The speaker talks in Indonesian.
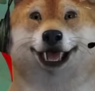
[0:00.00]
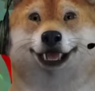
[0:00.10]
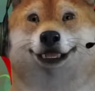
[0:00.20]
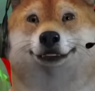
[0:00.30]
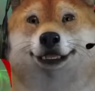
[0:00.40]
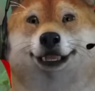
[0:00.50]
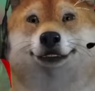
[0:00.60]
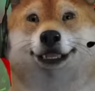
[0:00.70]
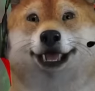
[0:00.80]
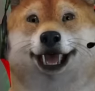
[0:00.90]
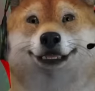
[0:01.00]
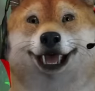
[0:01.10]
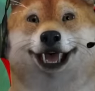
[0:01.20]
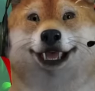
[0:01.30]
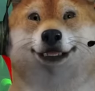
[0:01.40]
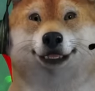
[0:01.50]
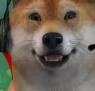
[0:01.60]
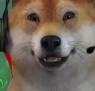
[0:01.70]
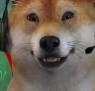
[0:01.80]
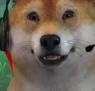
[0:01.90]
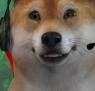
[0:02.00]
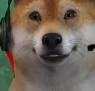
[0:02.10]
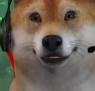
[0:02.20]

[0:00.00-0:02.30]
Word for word: Kita sama-sama bisa. Eh, makan ini dulu aja nih.